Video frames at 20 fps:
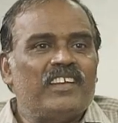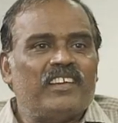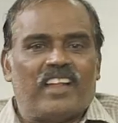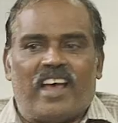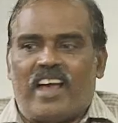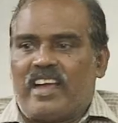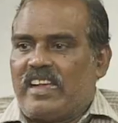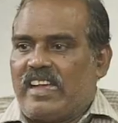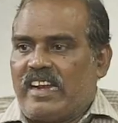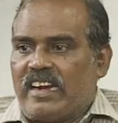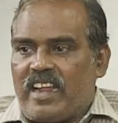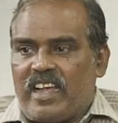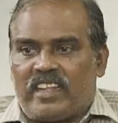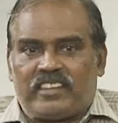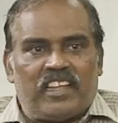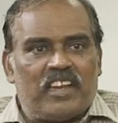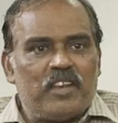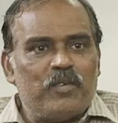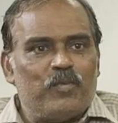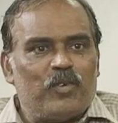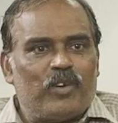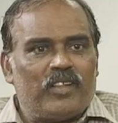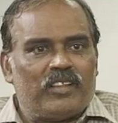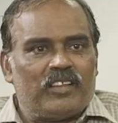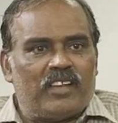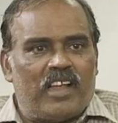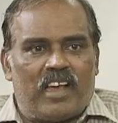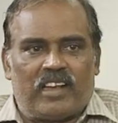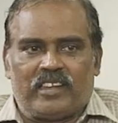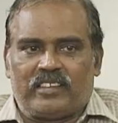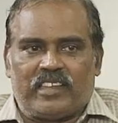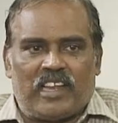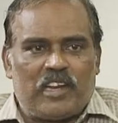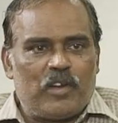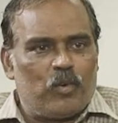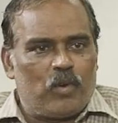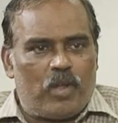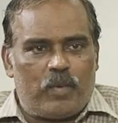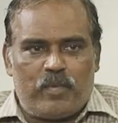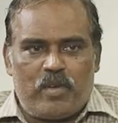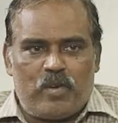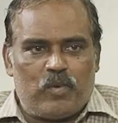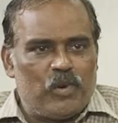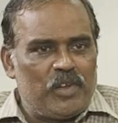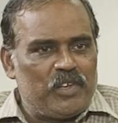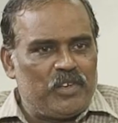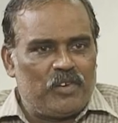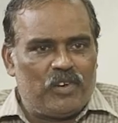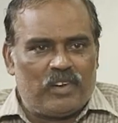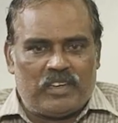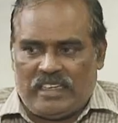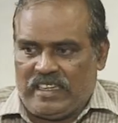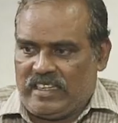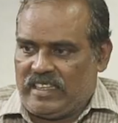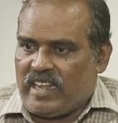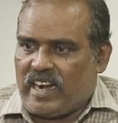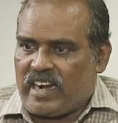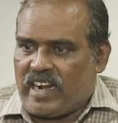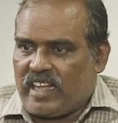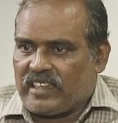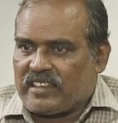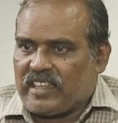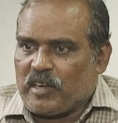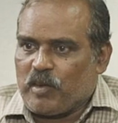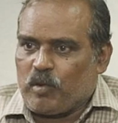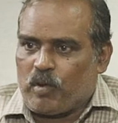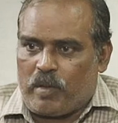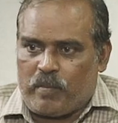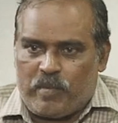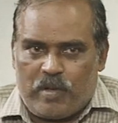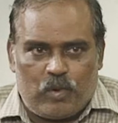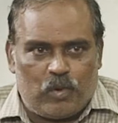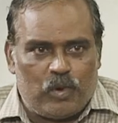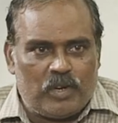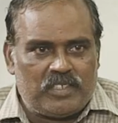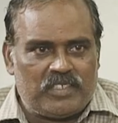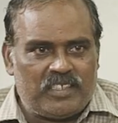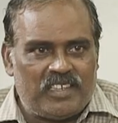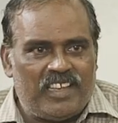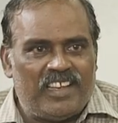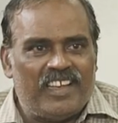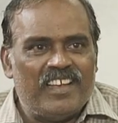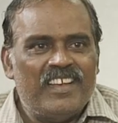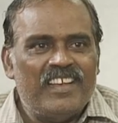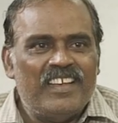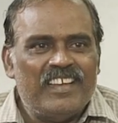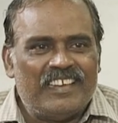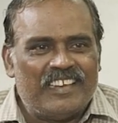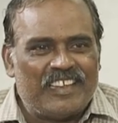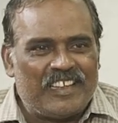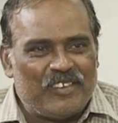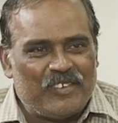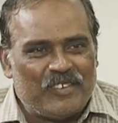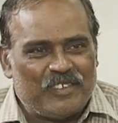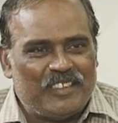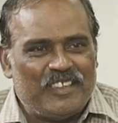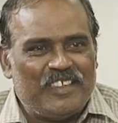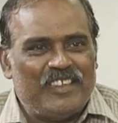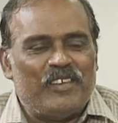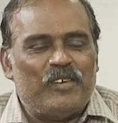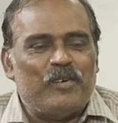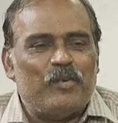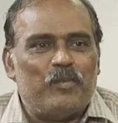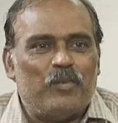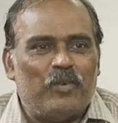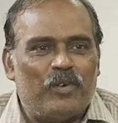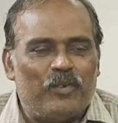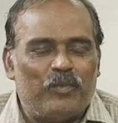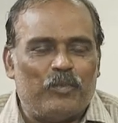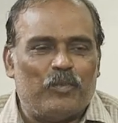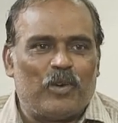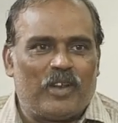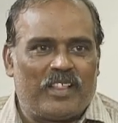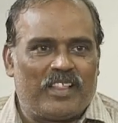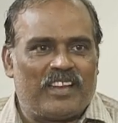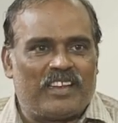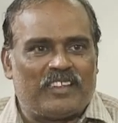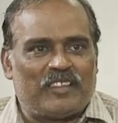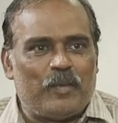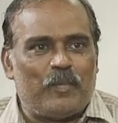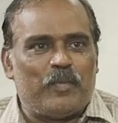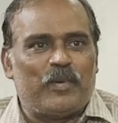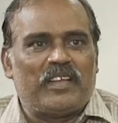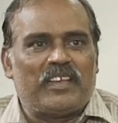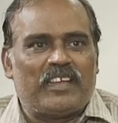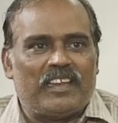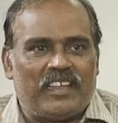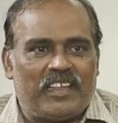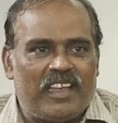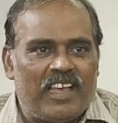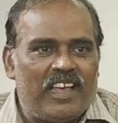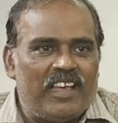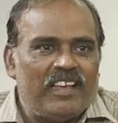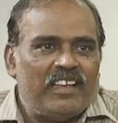நாங்கள் எங்கடா தனி நாங்கள் தனி உடைமையை ஒழிக்கிறோம் நீங்கள் தான்டா தனி உடைமையை ஒழித்து நீங்கள் வந்து மூலதனத்தை பொறுக்கிறீங்க